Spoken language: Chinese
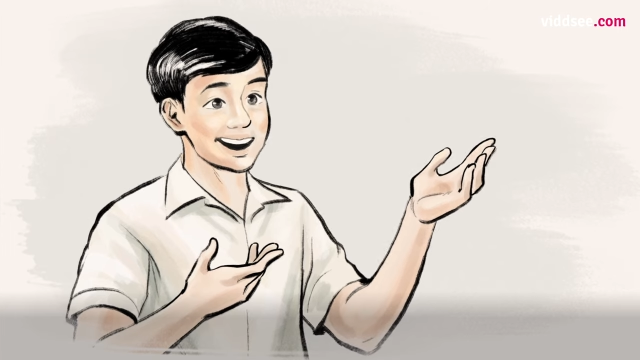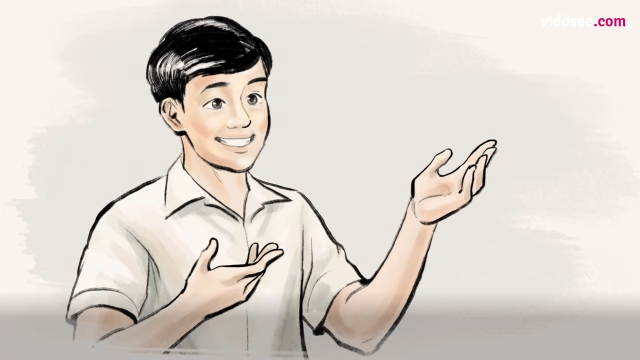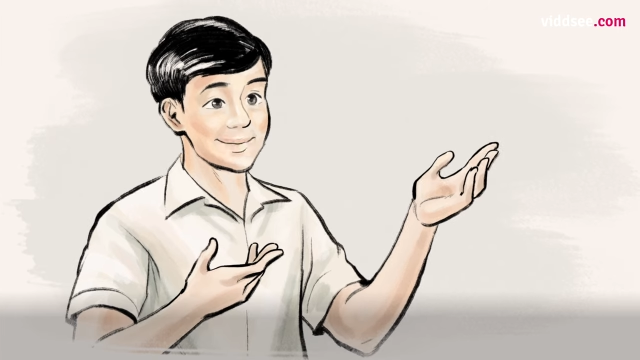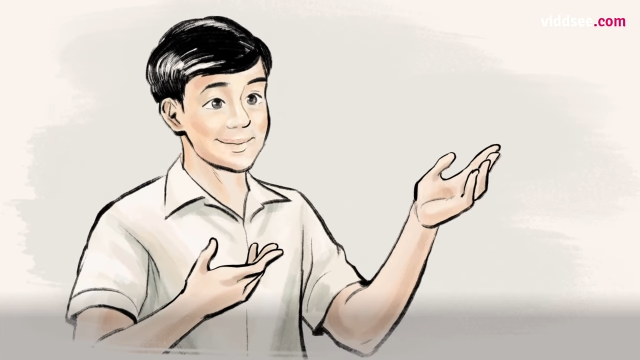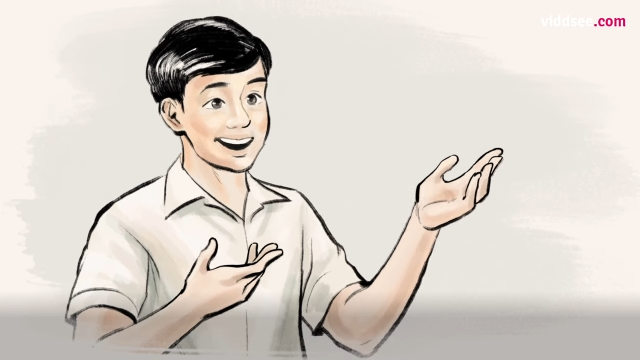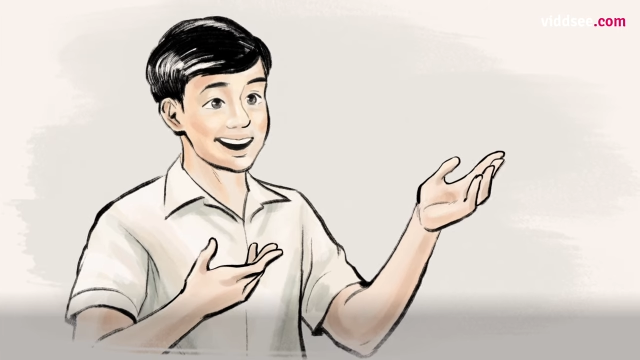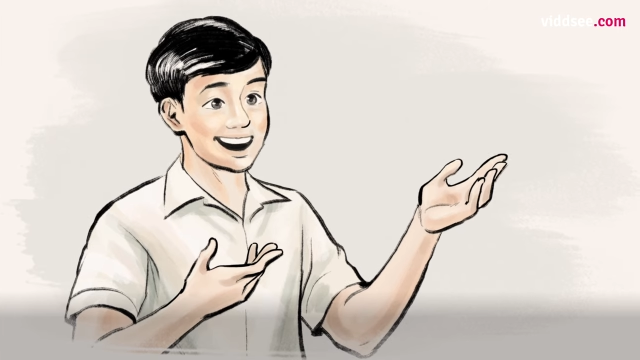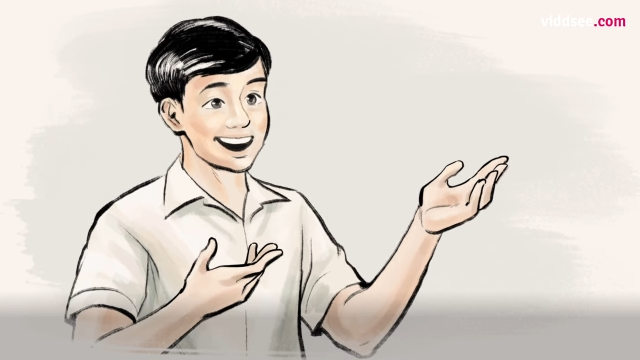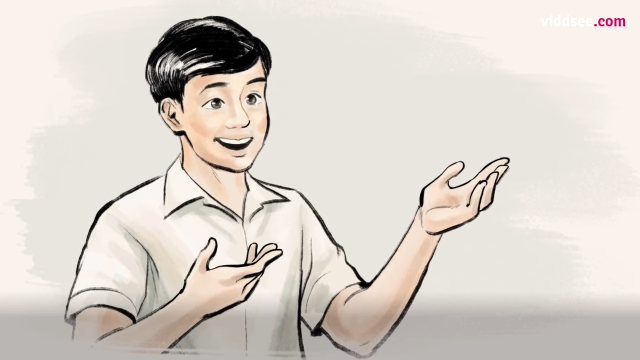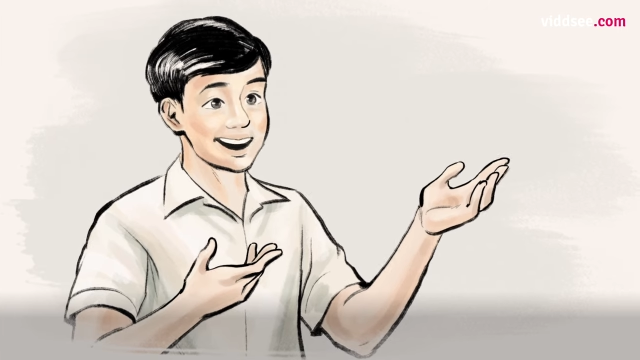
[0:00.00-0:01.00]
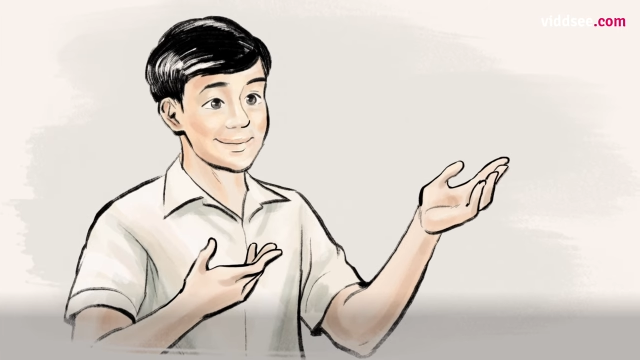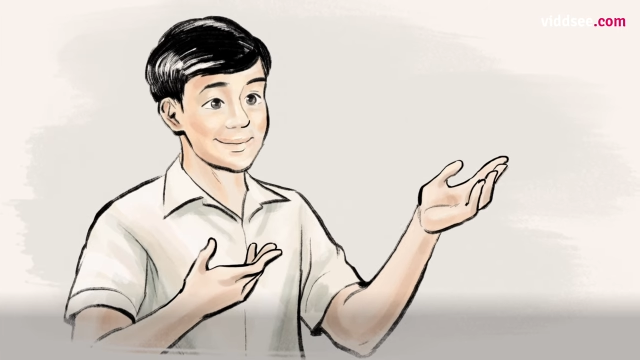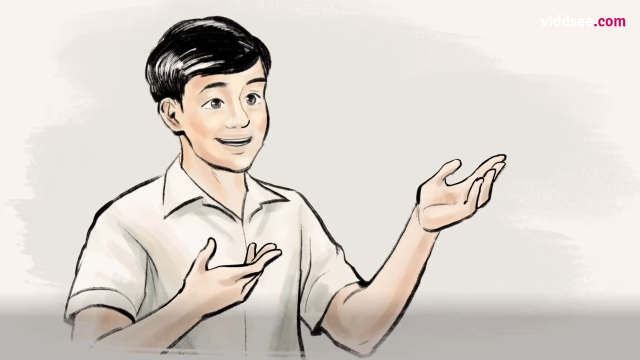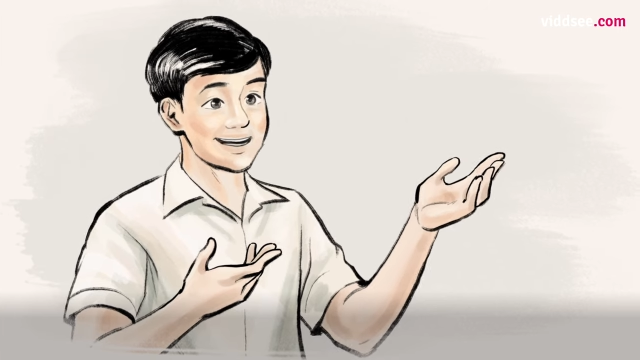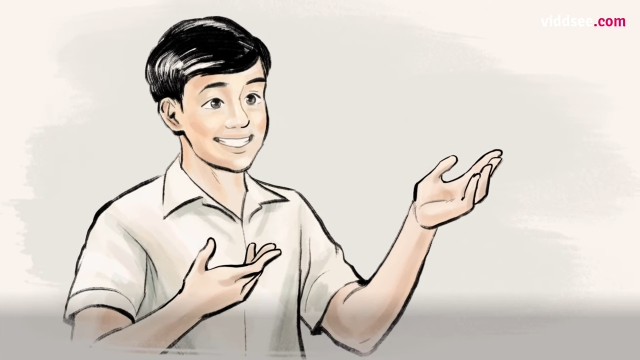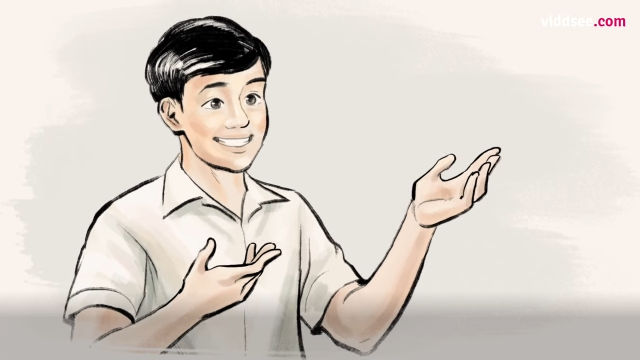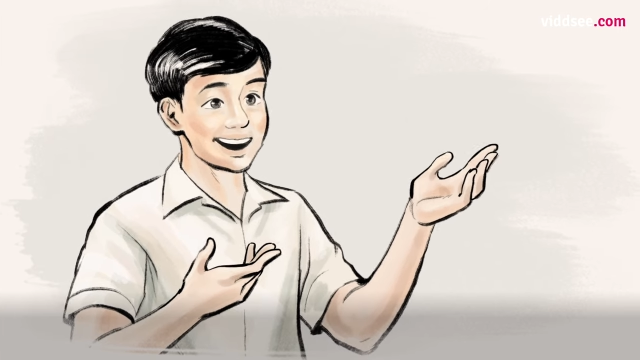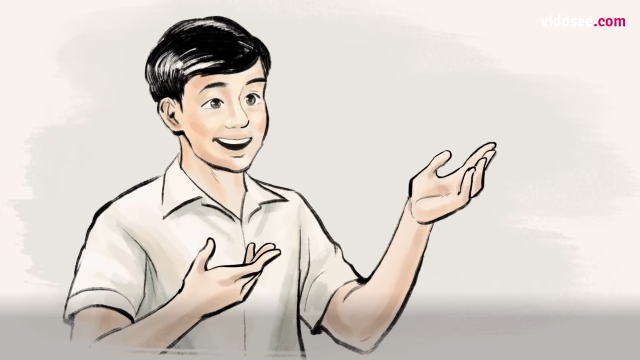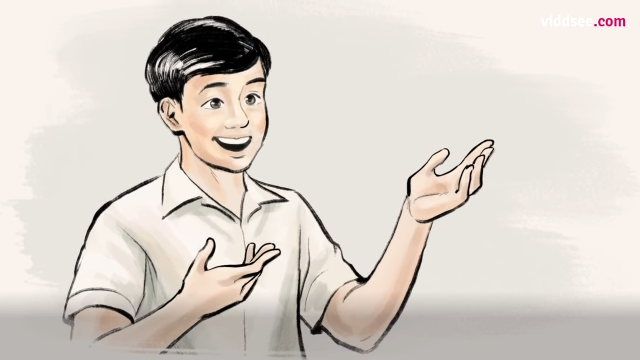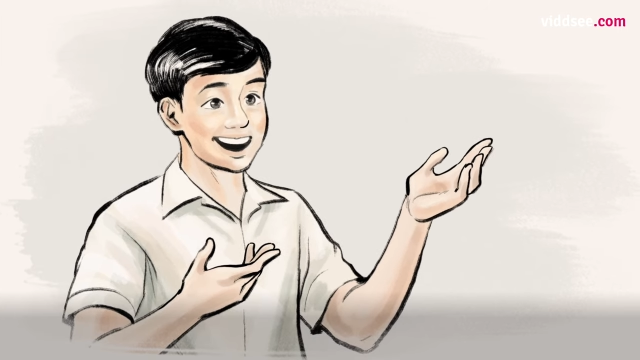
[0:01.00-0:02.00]
其实觉得写东
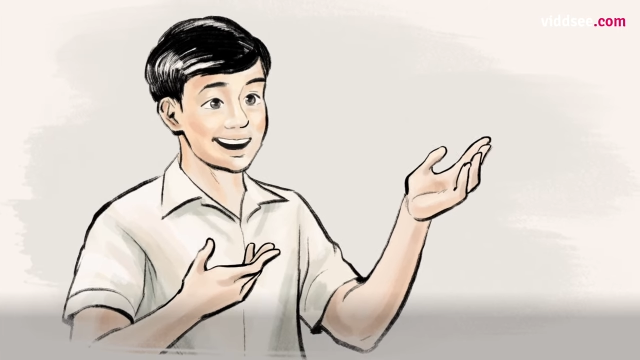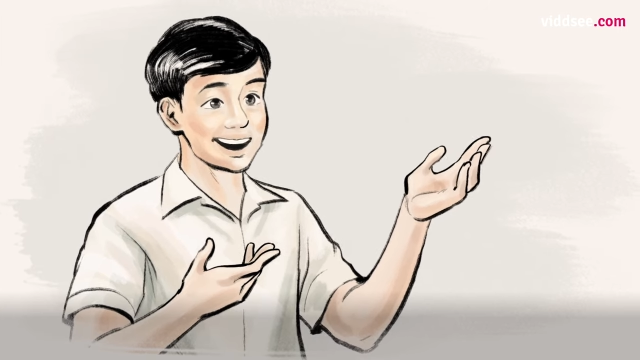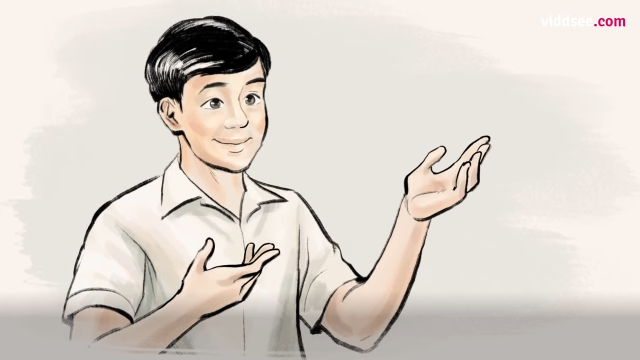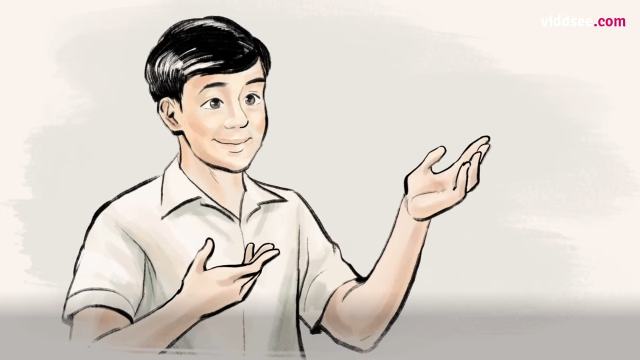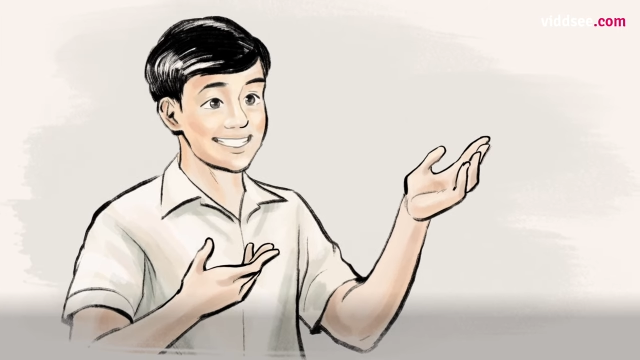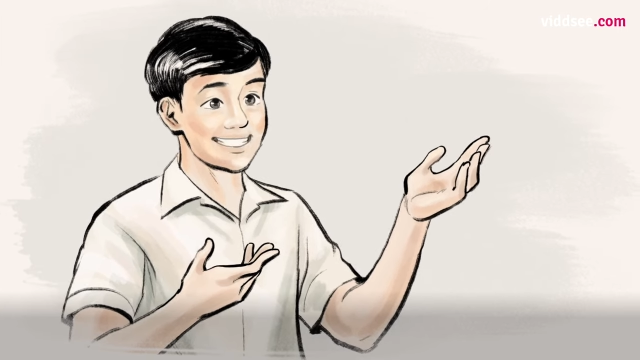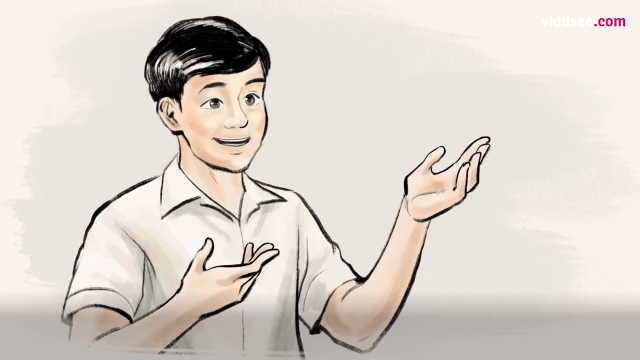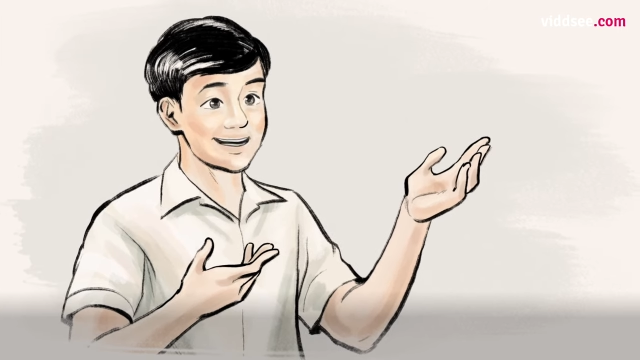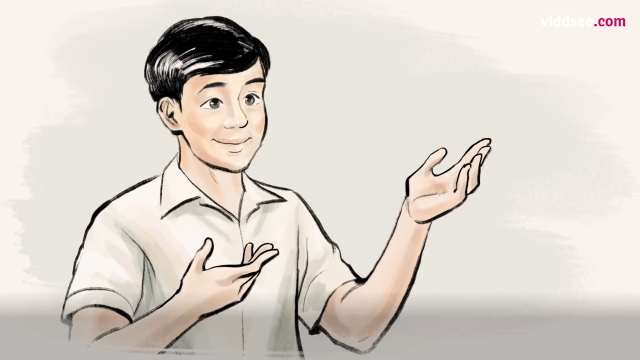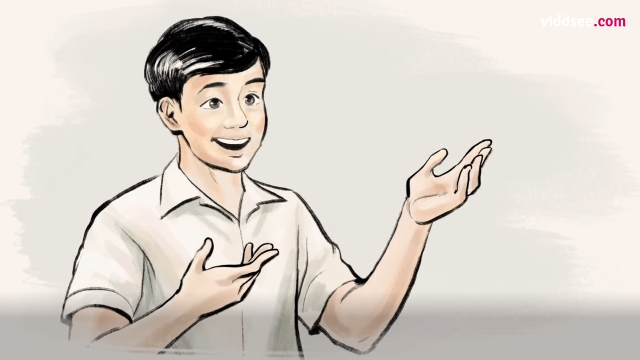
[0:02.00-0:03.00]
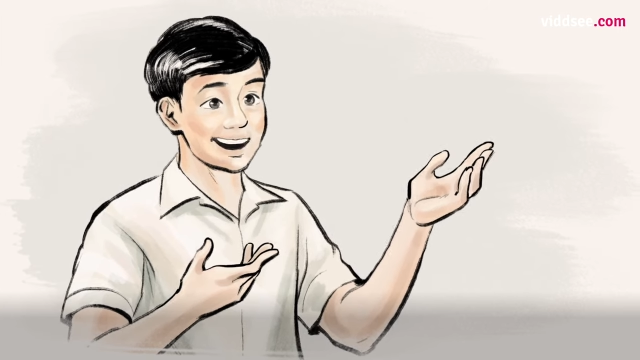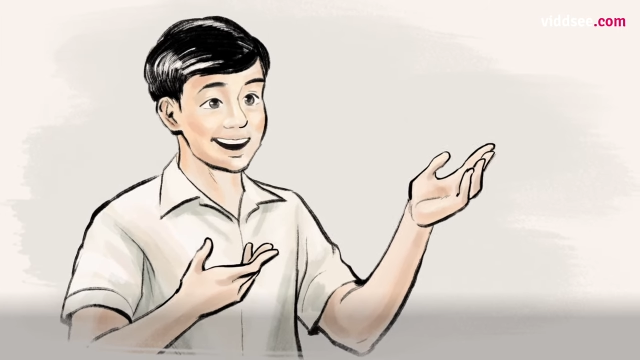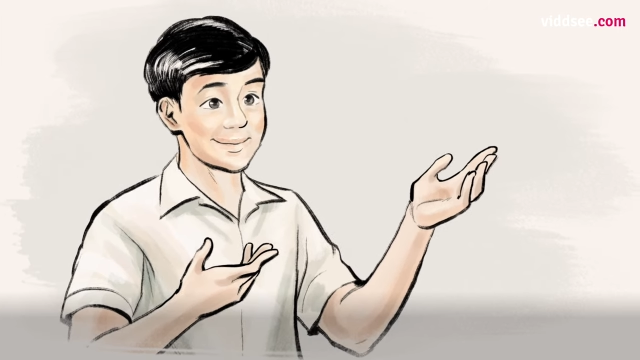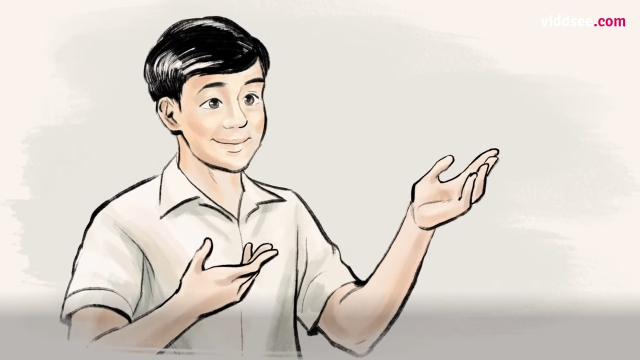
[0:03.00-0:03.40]
西是很困难的一个情况嘛，